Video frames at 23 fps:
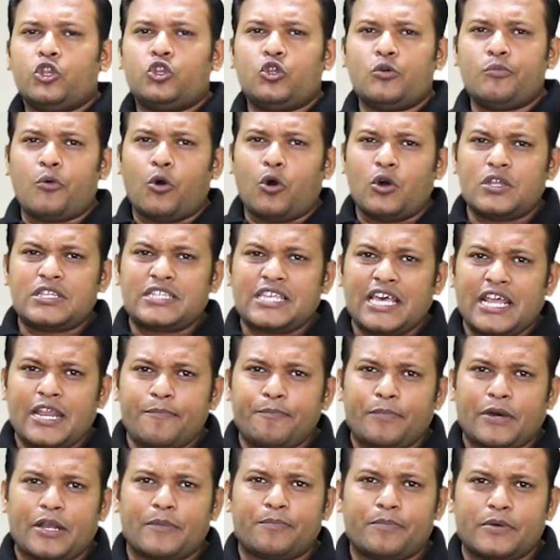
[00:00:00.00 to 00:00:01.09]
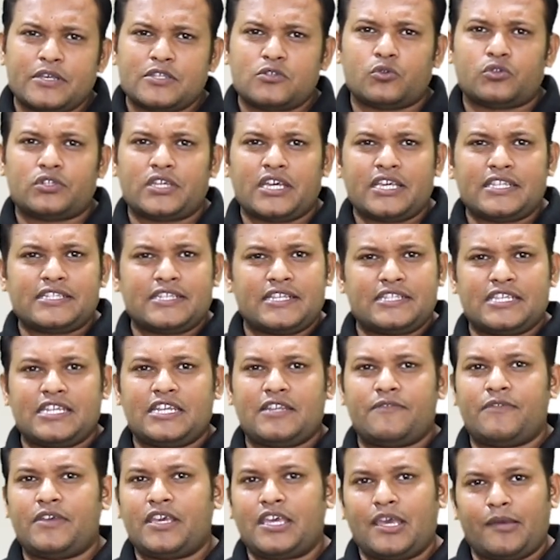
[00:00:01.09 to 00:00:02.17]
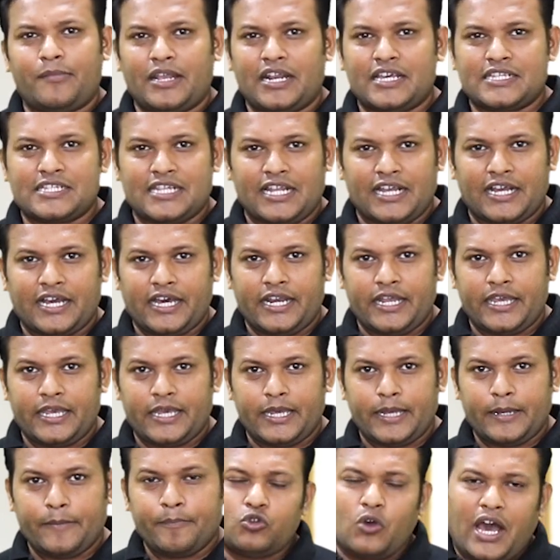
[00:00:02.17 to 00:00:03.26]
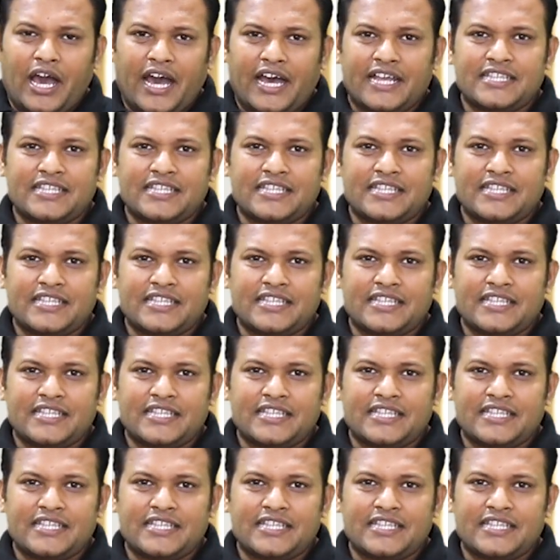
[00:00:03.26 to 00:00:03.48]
तो बहुत सारे पर्पज होते हैं सीसीटीवी कैमराज लगाने के तो